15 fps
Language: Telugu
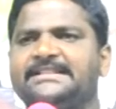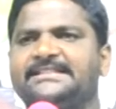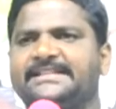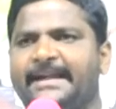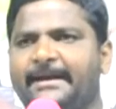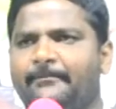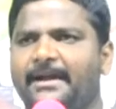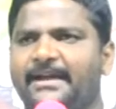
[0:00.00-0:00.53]

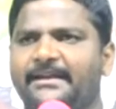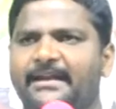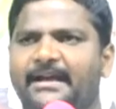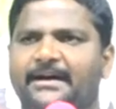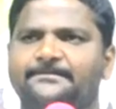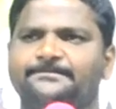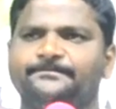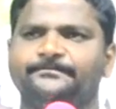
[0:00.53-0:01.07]
శ్రమైనా
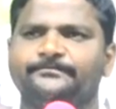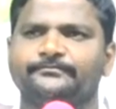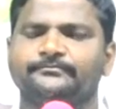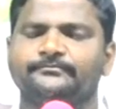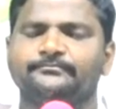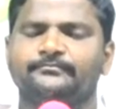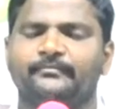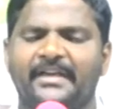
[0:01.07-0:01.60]

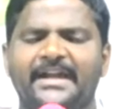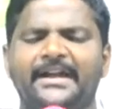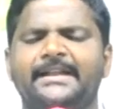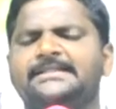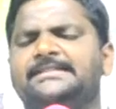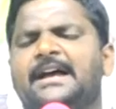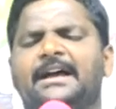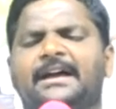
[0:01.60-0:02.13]
వినండి
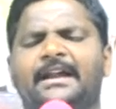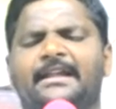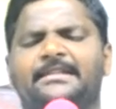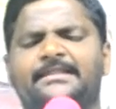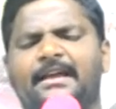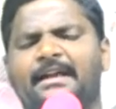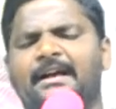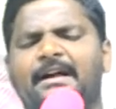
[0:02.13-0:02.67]

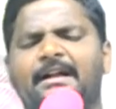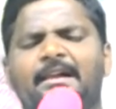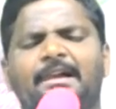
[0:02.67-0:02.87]
జాగ్రత్తగా